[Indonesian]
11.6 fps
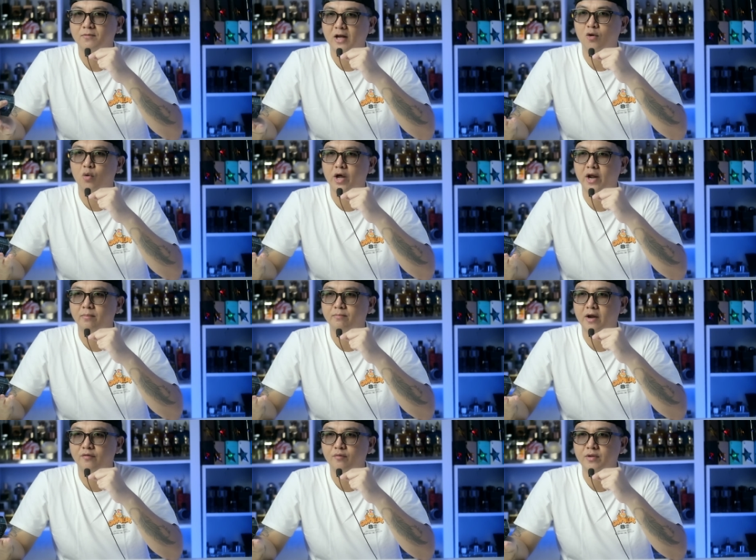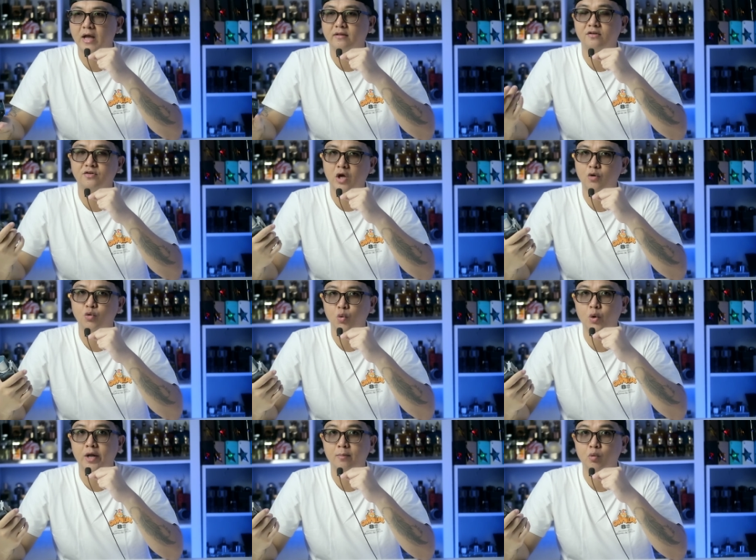keluaran parfum di atas tahun
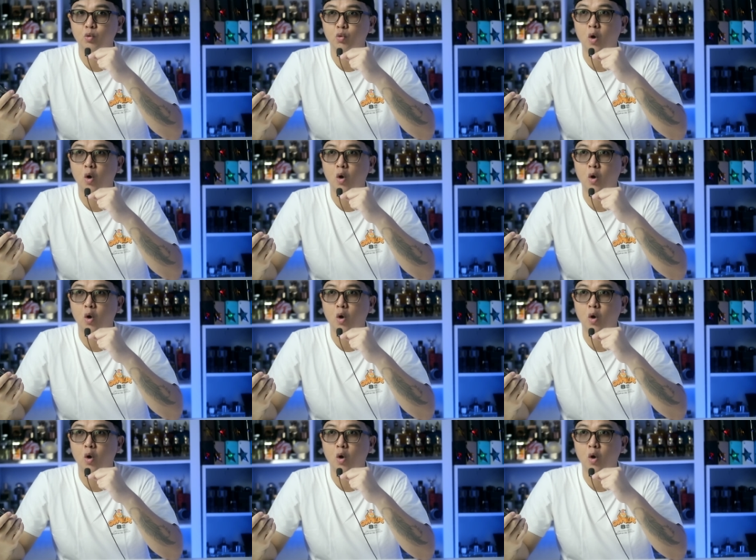2020